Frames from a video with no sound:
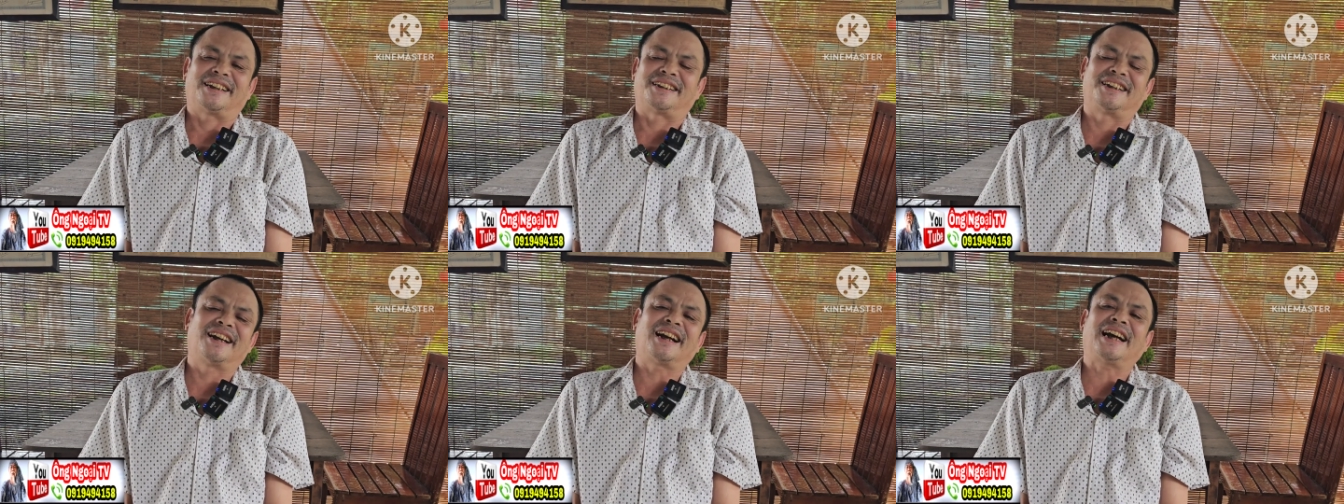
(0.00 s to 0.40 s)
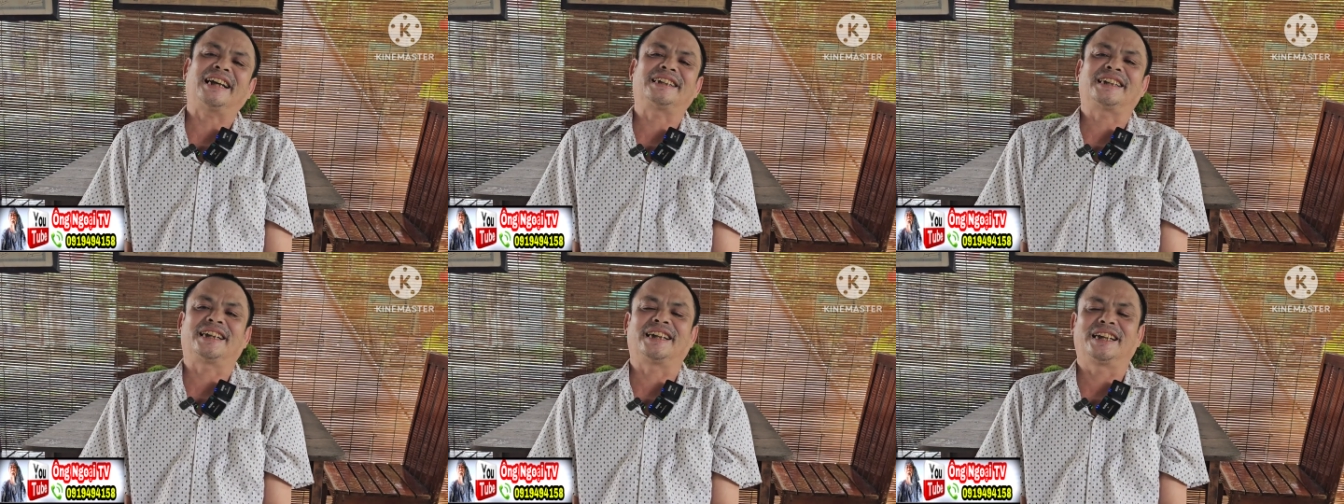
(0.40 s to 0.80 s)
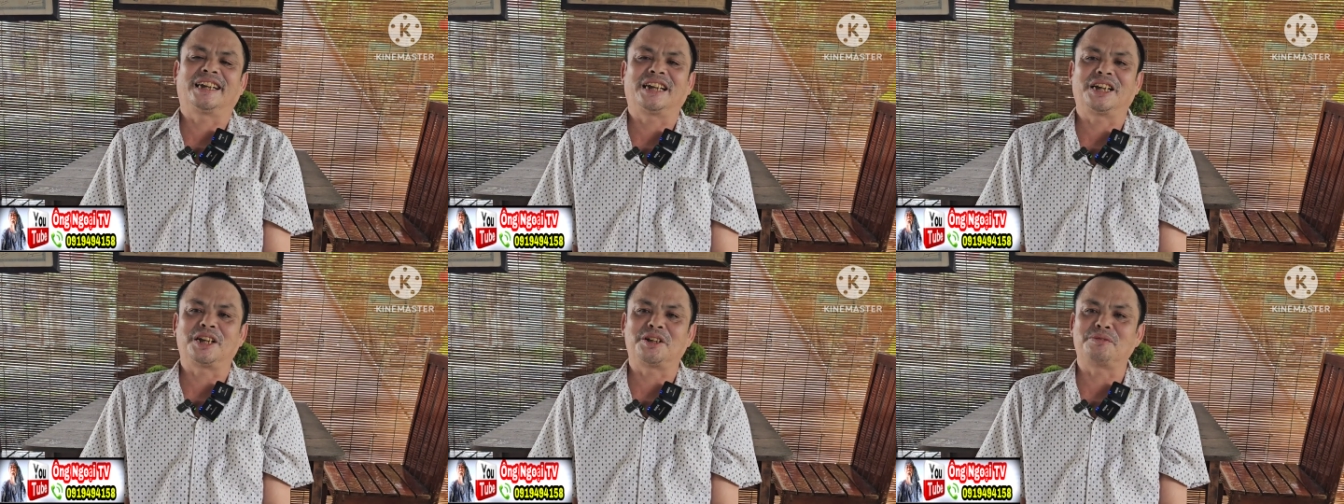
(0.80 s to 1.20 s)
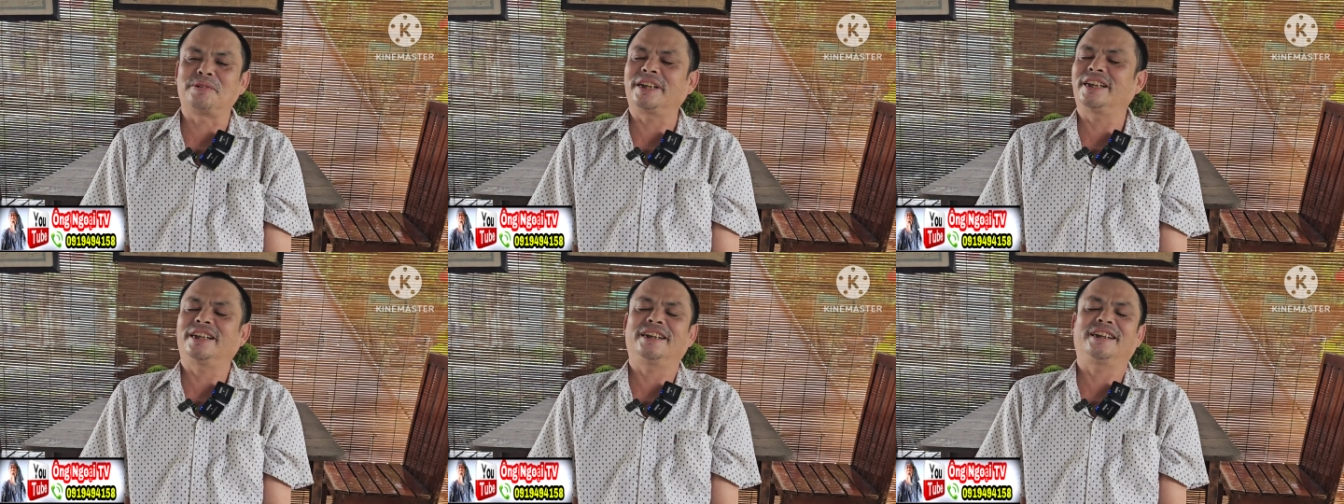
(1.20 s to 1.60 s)
riêng anh thì
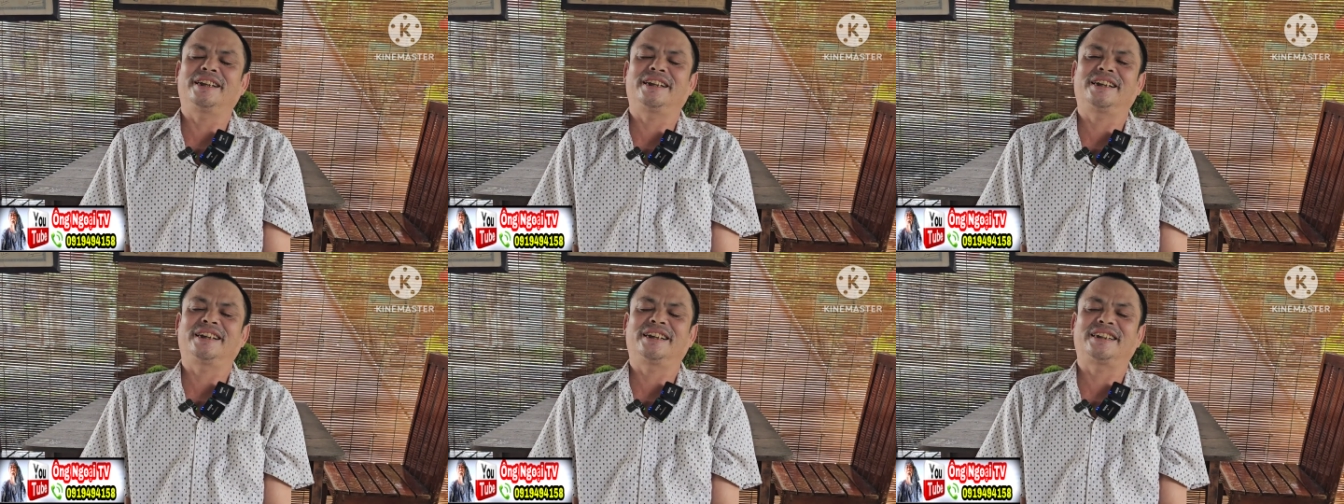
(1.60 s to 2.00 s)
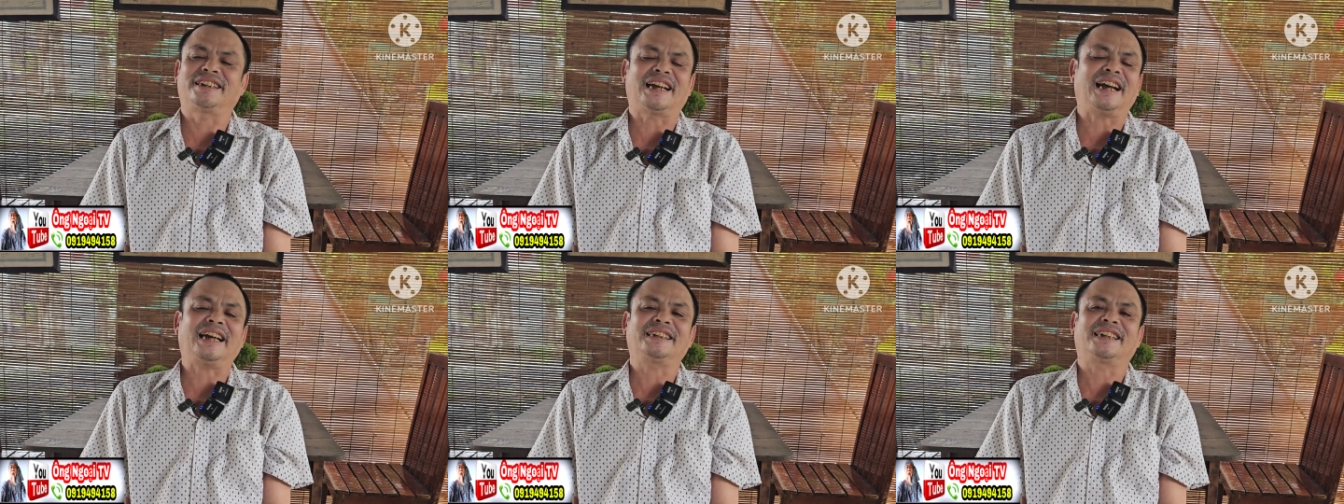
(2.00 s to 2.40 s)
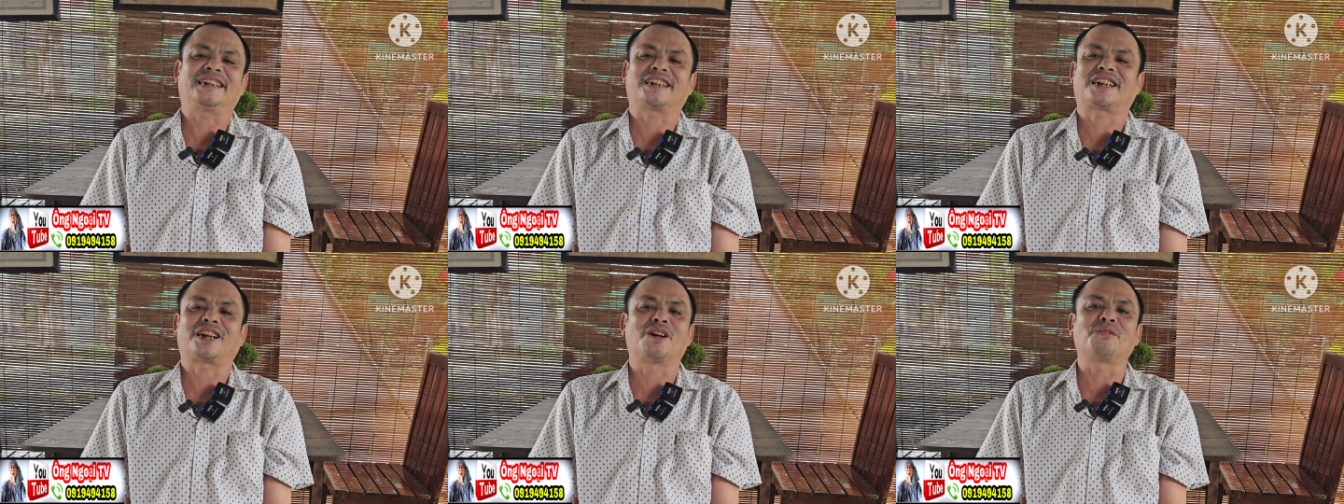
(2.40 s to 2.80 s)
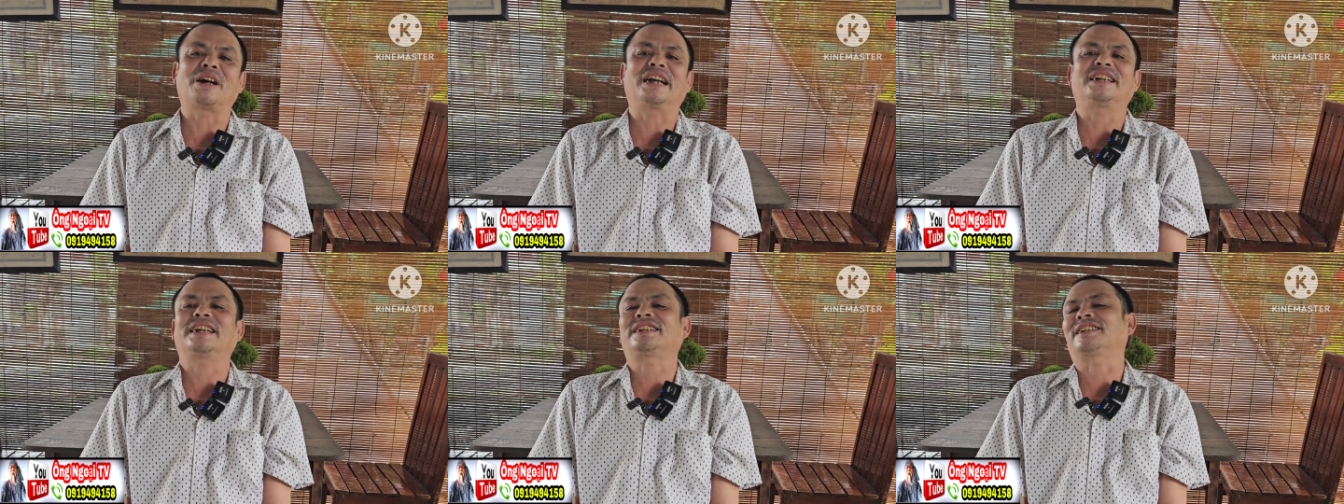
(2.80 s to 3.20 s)
với nhà anh thì không
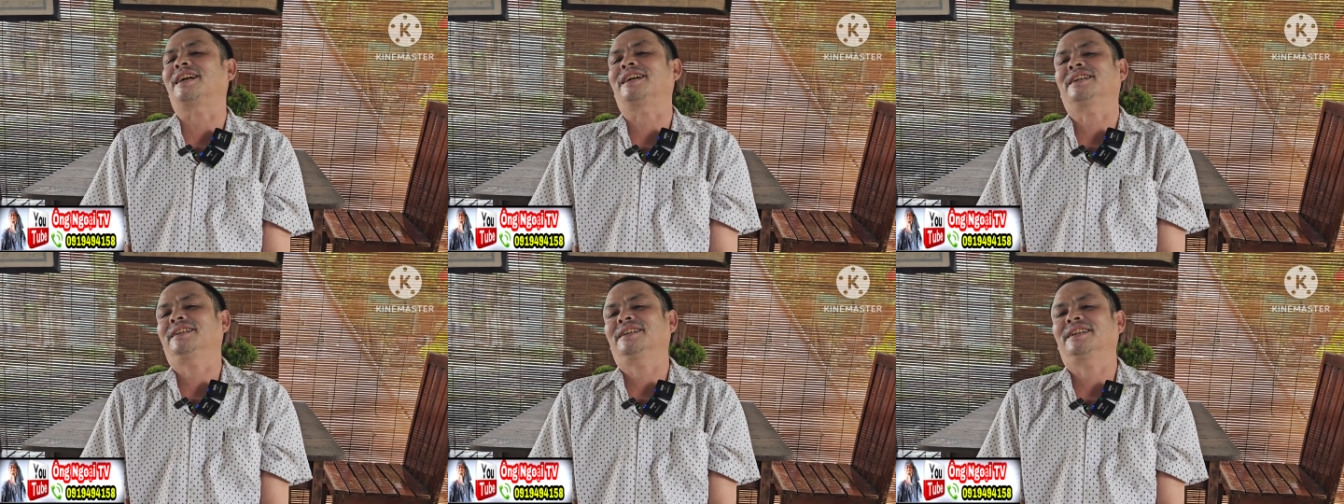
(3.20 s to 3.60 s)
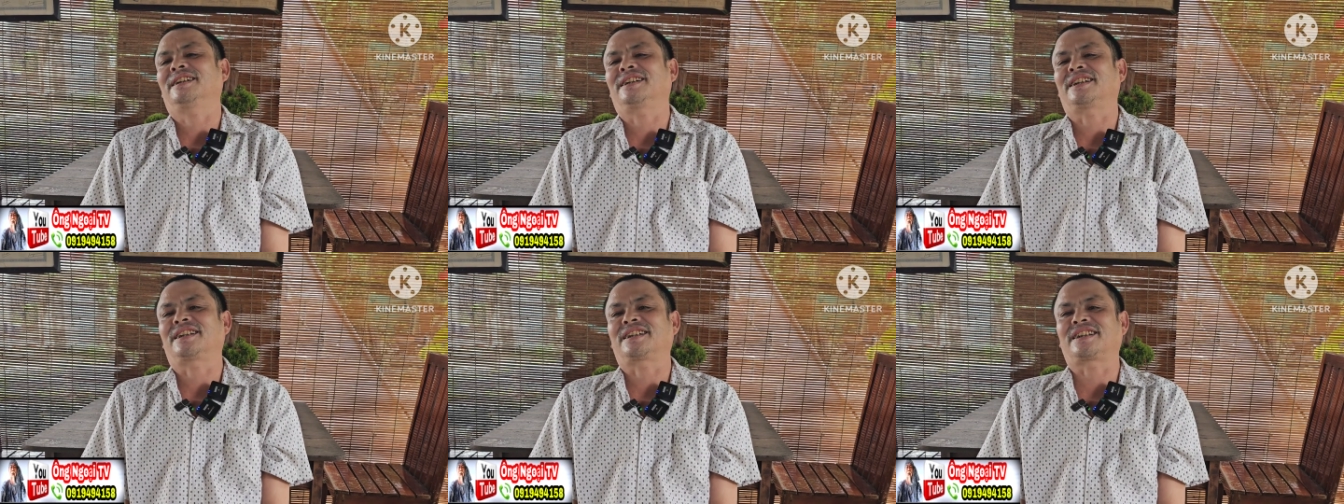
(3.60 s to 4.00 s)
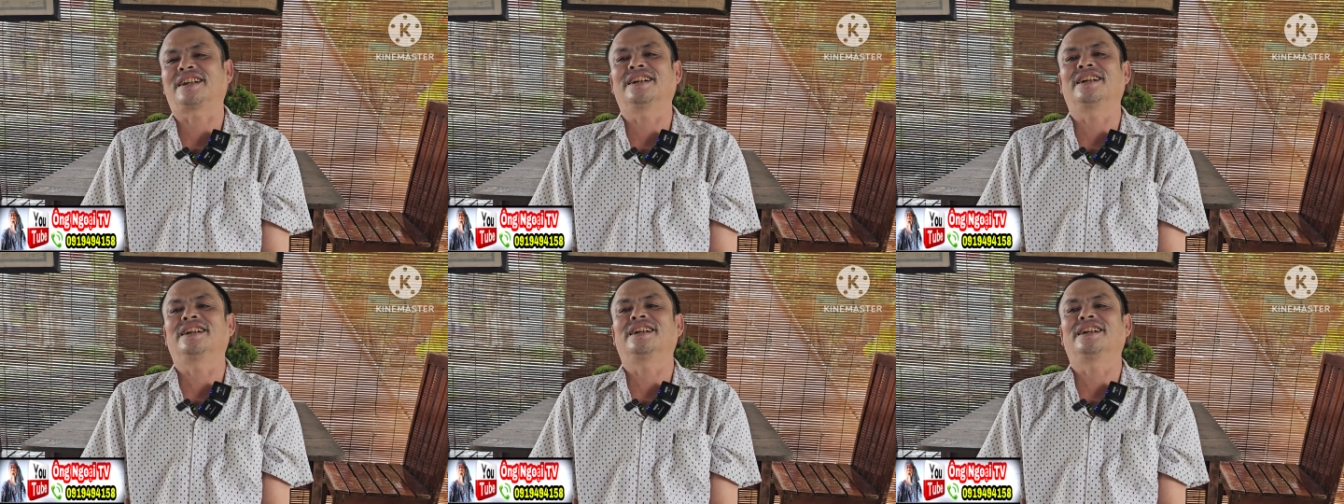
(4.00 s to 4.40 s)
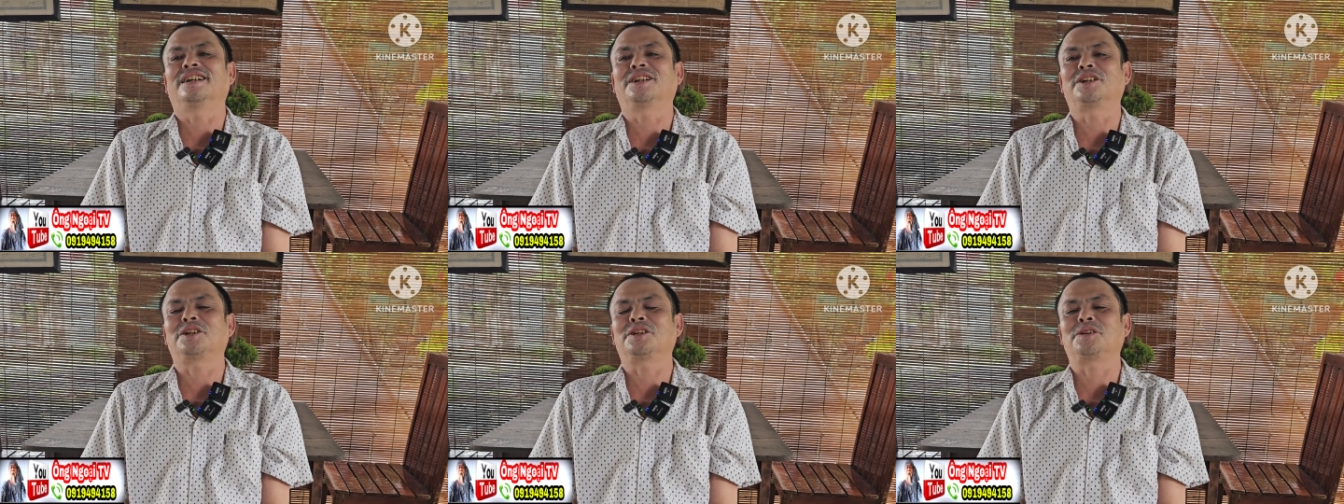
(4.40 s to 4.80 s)
ai ra trưởng
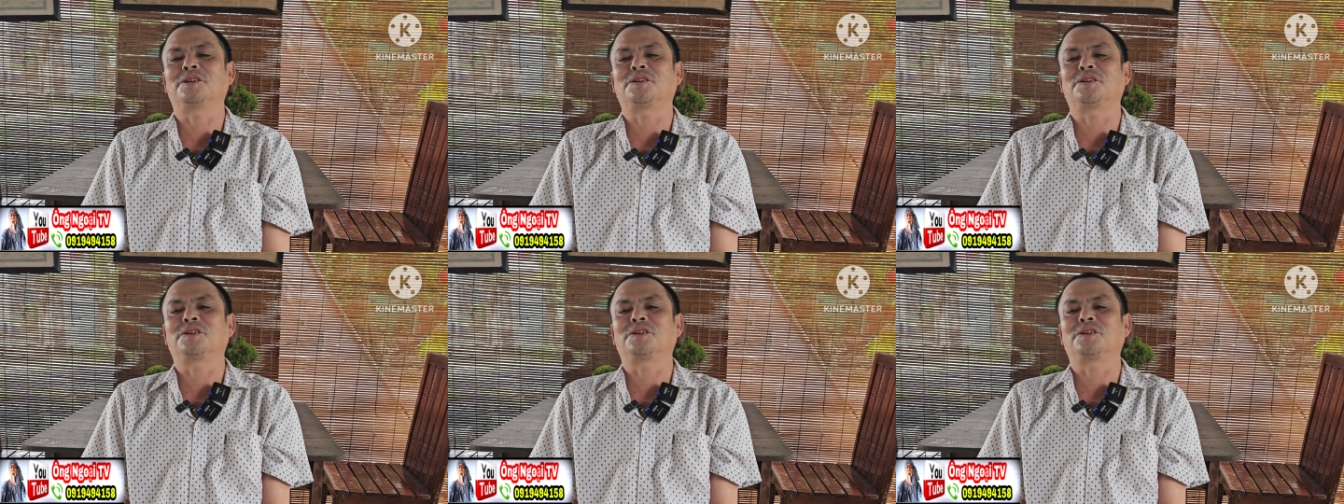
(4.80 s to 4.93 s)
ờ,